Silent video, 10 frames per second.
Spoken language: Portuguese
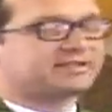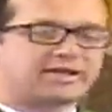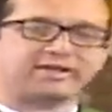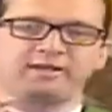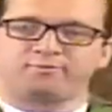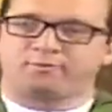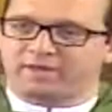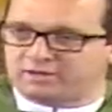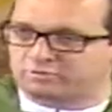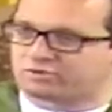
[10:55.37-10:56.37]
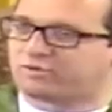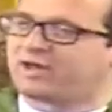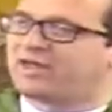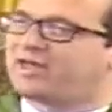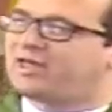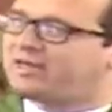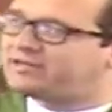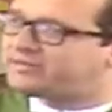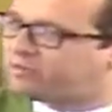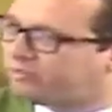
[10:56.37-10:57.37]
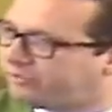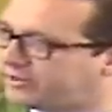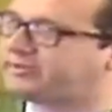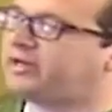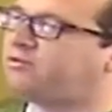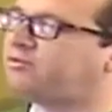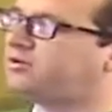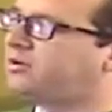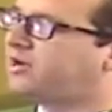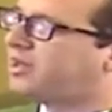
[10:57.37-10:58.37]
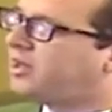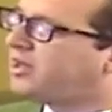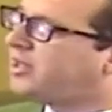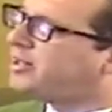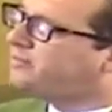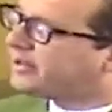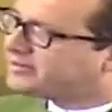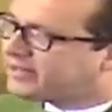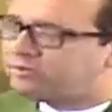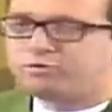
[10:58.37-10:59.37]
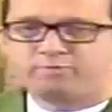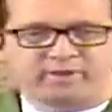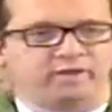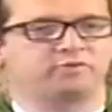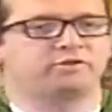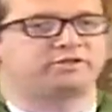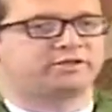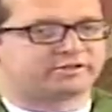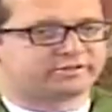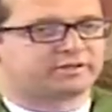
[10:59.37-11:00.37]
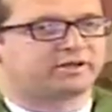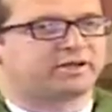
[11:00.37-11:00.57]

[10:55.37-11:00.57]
naquele momento ele se converteu, ele bateu no peito e disse: